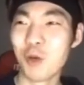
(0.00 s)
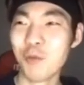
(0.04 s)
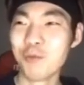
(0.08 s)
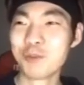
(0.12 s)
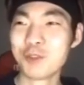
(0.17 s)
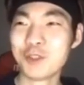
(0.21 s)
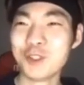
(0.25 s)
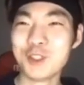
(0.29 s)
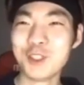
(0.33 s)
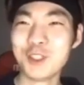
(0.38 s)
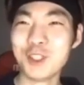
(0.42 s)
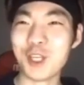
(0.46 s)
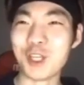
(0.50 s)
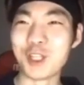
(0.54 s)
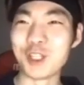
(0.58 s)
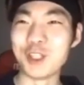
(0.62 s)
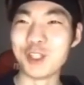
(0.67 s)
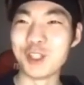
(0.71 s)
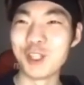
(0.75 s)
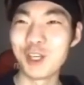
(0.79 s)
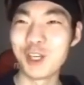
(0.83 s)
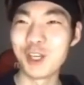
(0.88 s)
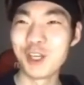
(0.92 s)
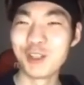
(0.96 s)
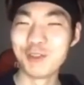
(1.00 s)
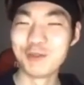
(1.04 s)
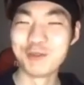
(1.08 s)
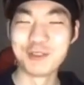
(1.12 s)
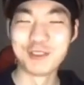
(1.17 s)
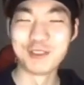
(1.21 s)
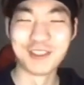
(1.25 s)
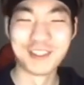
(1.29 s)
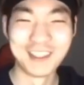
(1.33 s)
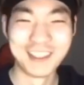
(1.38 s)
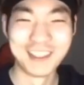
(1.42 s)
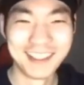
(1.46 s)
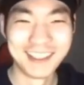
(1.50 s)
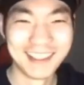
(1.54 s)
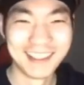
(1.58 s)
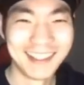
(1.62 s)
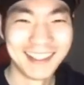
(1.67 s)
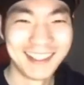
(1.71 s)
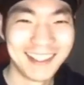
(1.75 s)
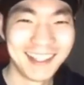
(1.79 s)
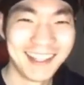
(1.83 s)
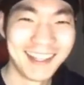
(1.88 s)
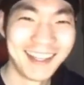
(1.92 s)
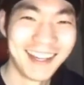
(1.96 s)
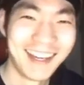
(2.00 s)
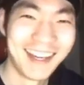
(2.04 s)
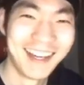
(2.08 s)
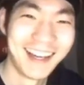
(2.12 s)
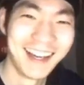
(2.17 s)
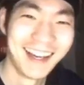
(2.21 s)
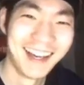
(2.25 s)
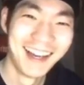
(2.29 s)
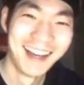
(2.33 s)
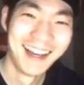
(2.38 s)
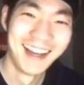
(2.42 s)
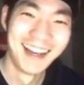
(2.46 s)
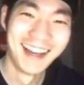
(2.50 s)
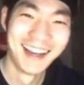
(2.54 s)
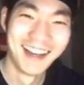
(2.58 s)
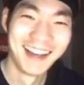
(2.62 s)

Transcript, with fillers: 처음 듣는 얘긴데? 그때